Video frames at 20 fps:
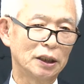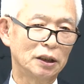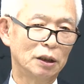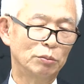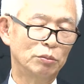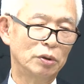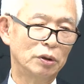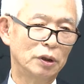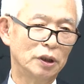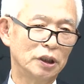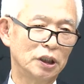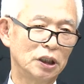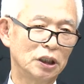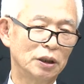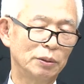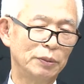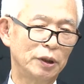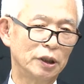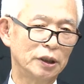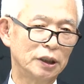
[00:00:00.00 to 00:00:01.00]
근데 물론
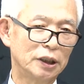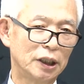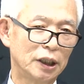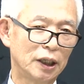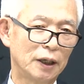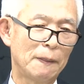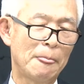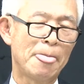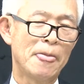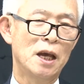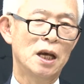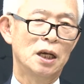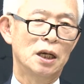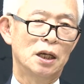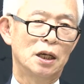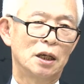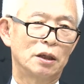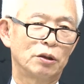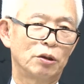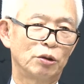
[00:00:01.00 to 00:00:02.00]
지금 현재
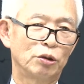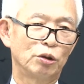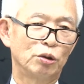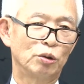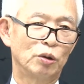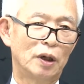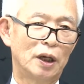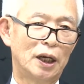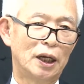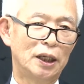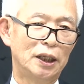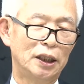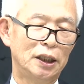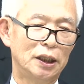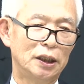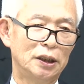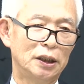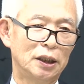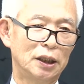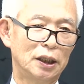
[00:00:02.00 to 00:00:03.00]
어,
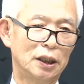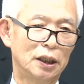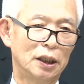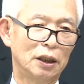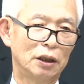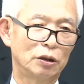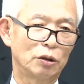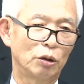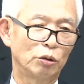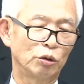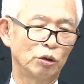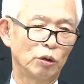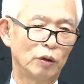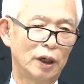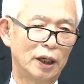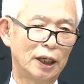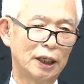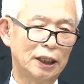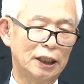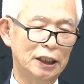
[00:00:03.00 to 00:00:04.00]
성균관이 이제
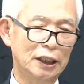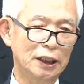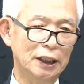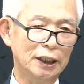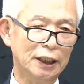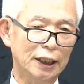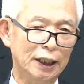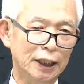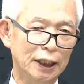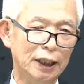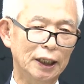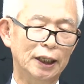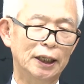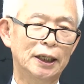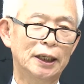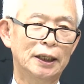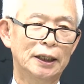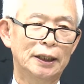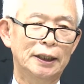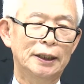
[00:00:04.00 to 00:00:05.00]
성균관의 기능이
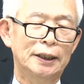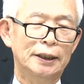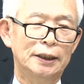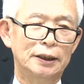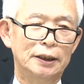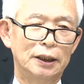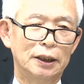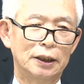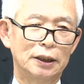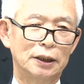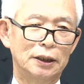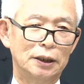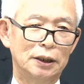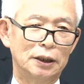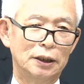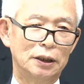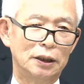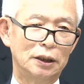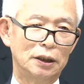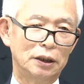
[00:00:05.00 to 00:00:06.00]
이제
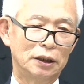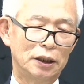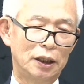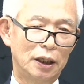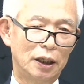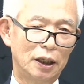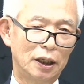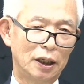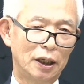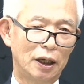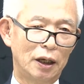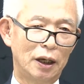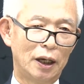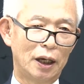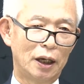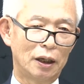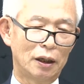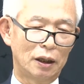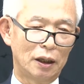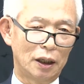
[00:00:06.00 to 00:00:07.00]
그
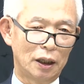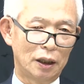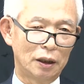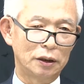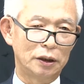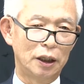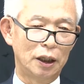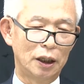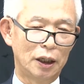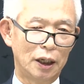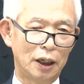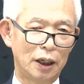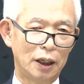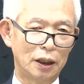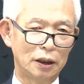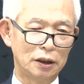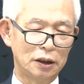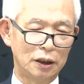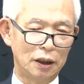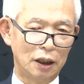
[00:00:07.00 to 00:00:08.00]
재래가
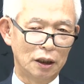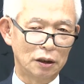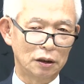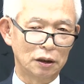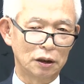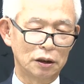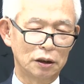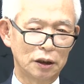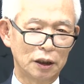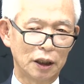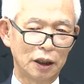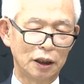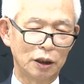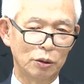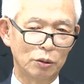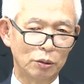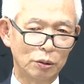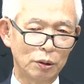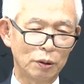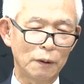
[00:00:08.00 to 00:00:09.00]
재래 지내는 그게
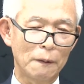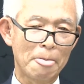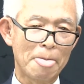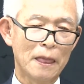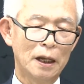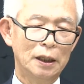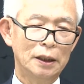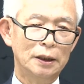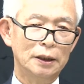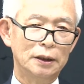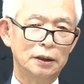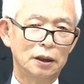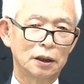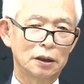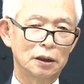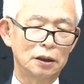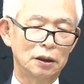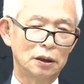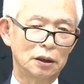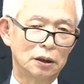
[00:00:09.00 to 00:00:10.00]
있고 이제
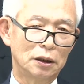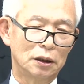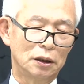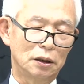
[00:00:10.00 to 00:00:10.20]
그